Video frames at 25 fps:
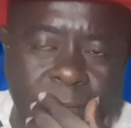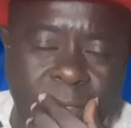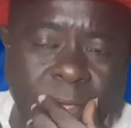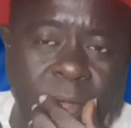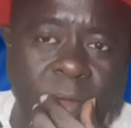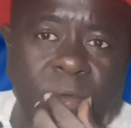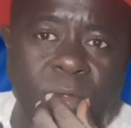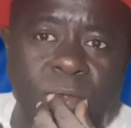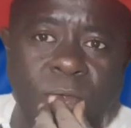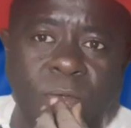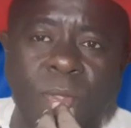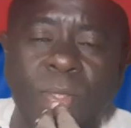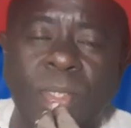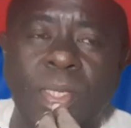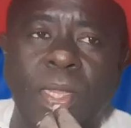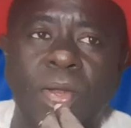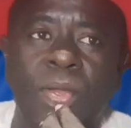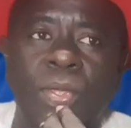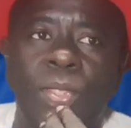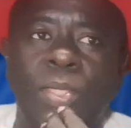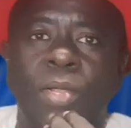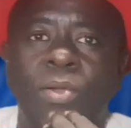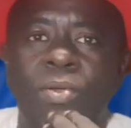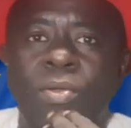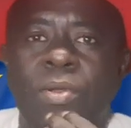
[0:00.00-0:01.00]
Salut,
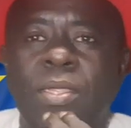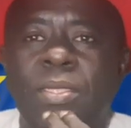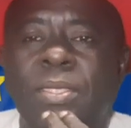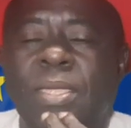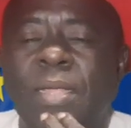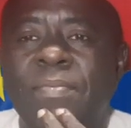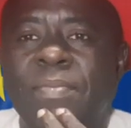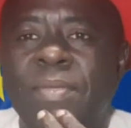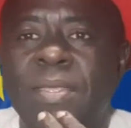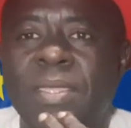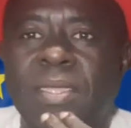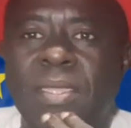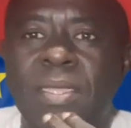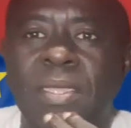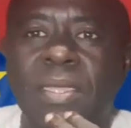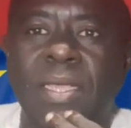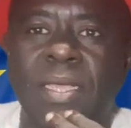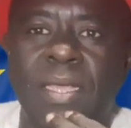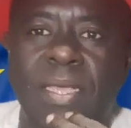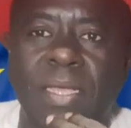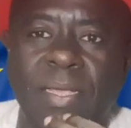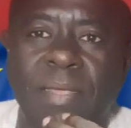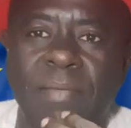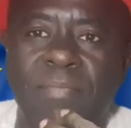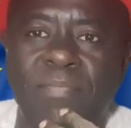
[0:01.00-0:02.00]
salut, salut les
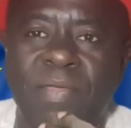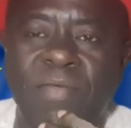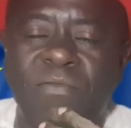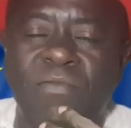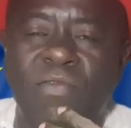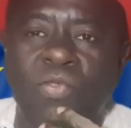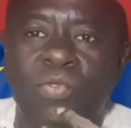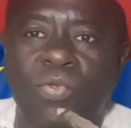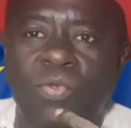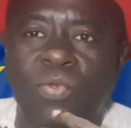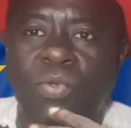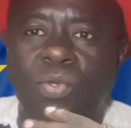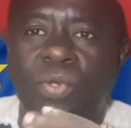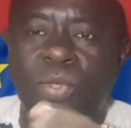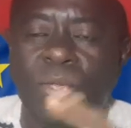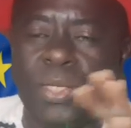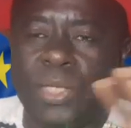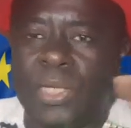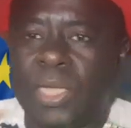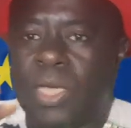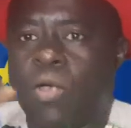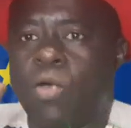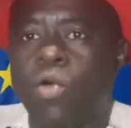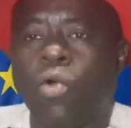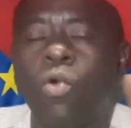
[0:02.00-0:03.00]
amis et bienvenue.
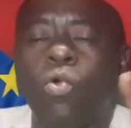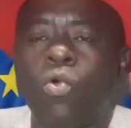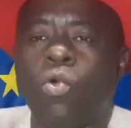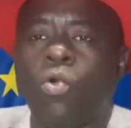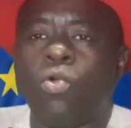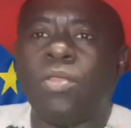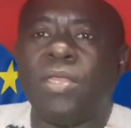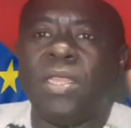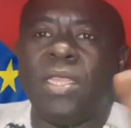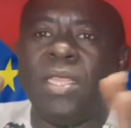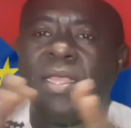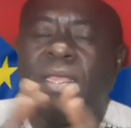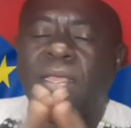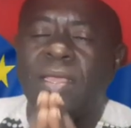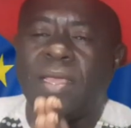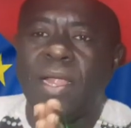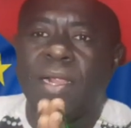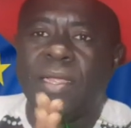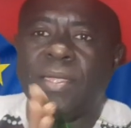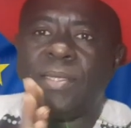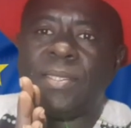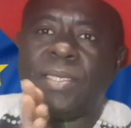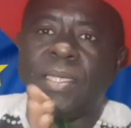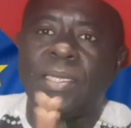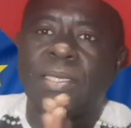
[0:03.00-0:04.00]
J'ai concocté
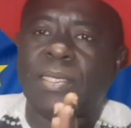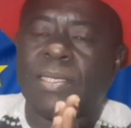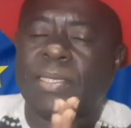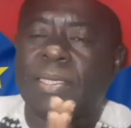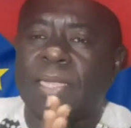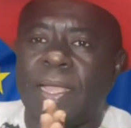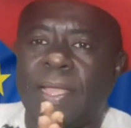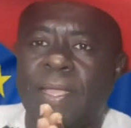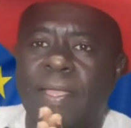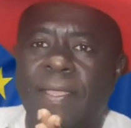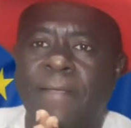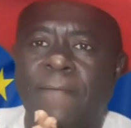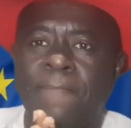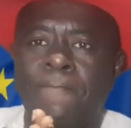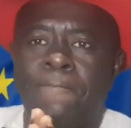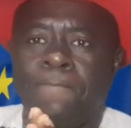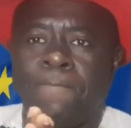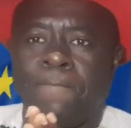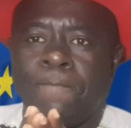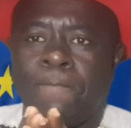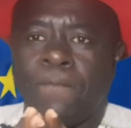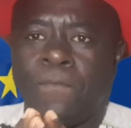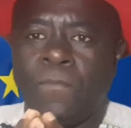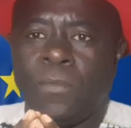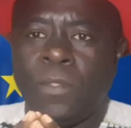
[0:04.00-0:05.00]
quelques extraits
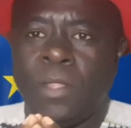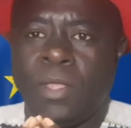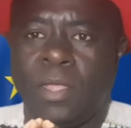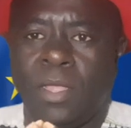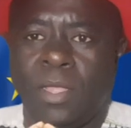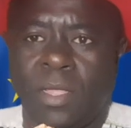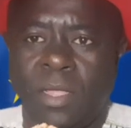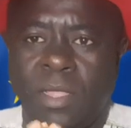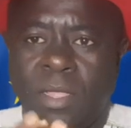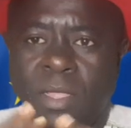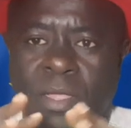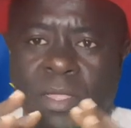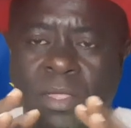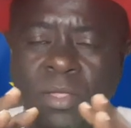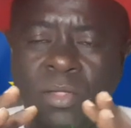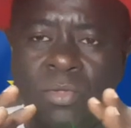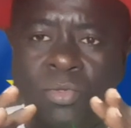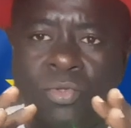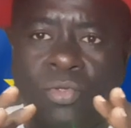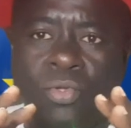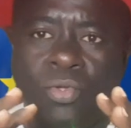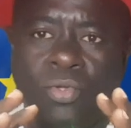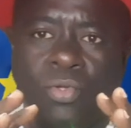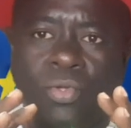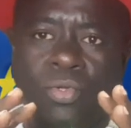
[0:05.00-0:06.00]

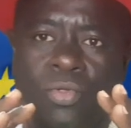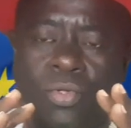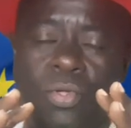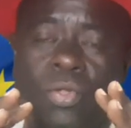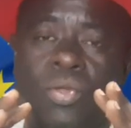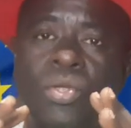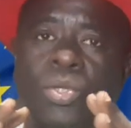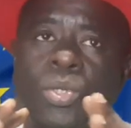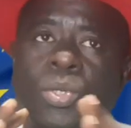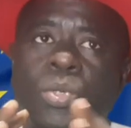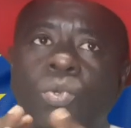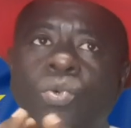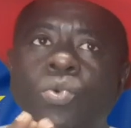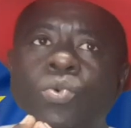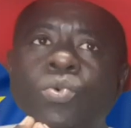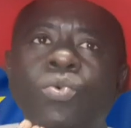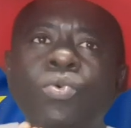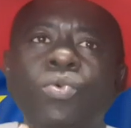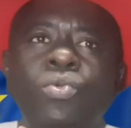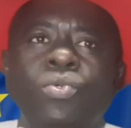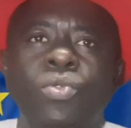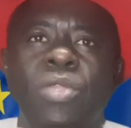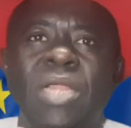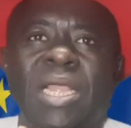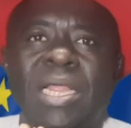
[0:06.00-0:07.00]
d'un
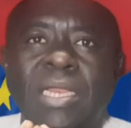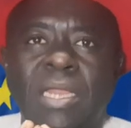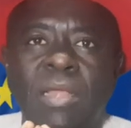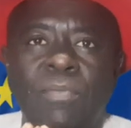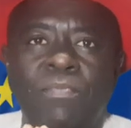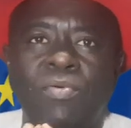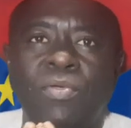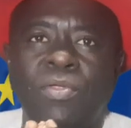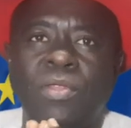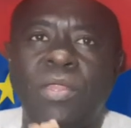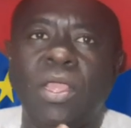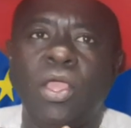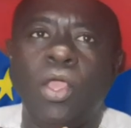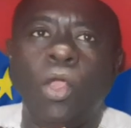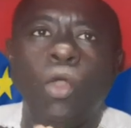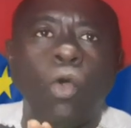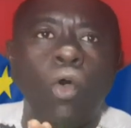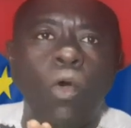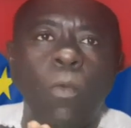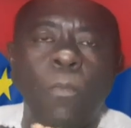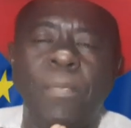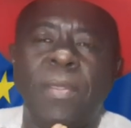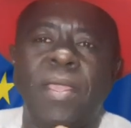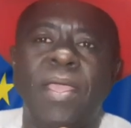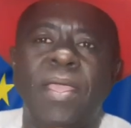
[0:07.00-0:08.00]
discours d'un député
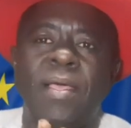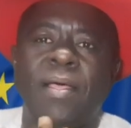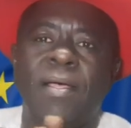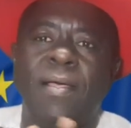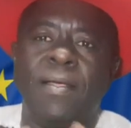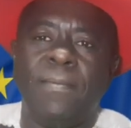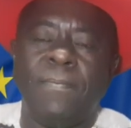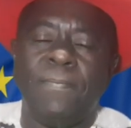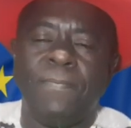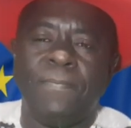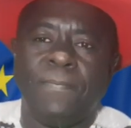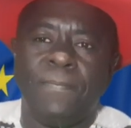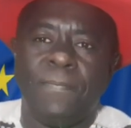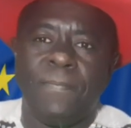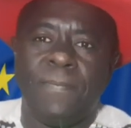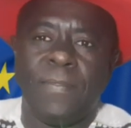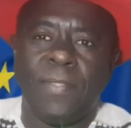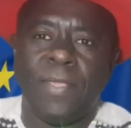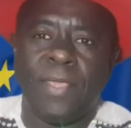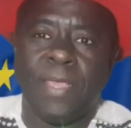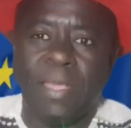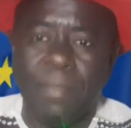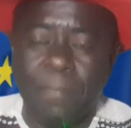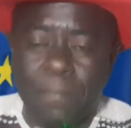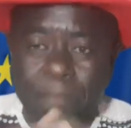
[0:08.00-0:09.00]
européen
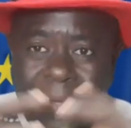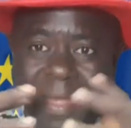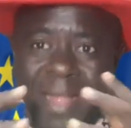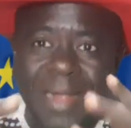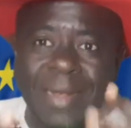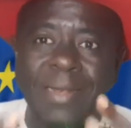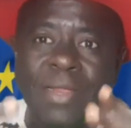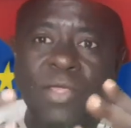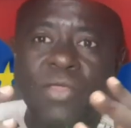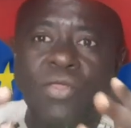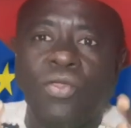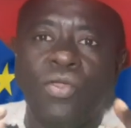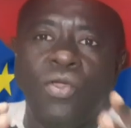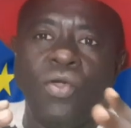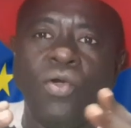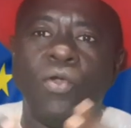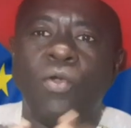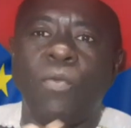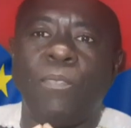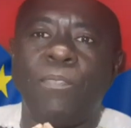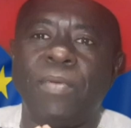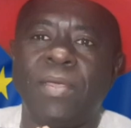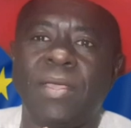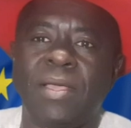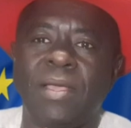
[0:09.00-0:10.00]
qui parle de l'Union
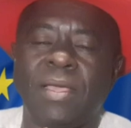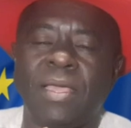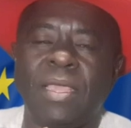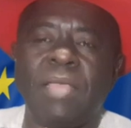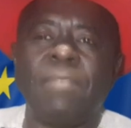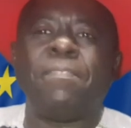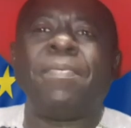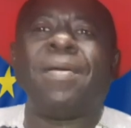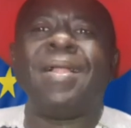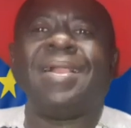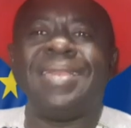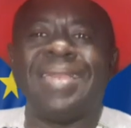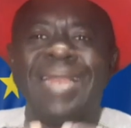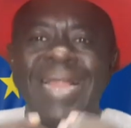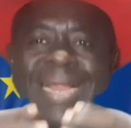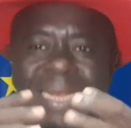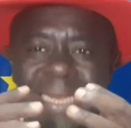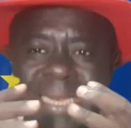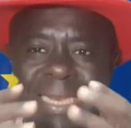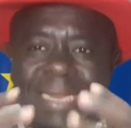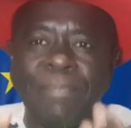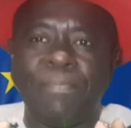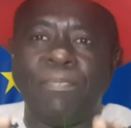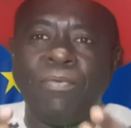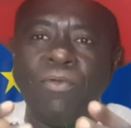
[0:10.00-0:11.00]
européenne, qui parle de
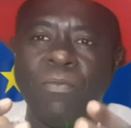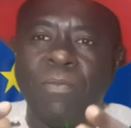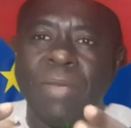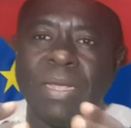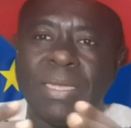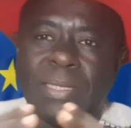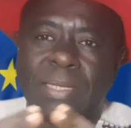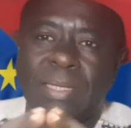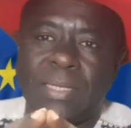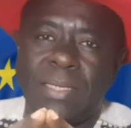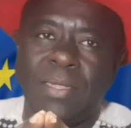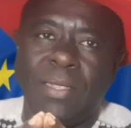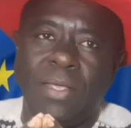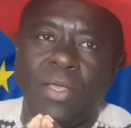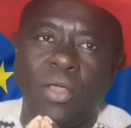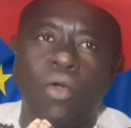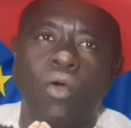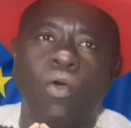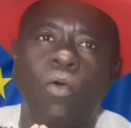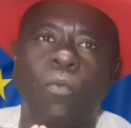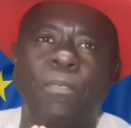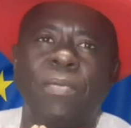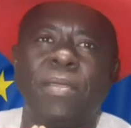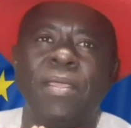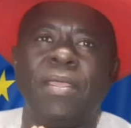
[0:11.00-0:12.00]
la diplomatie
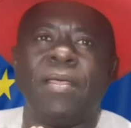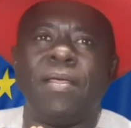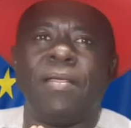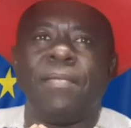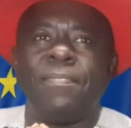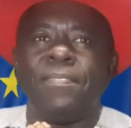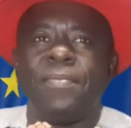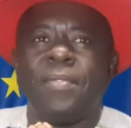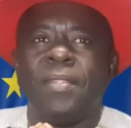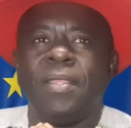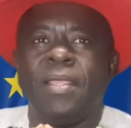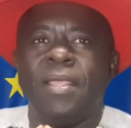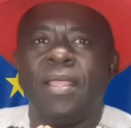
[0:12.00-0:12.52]
européenne,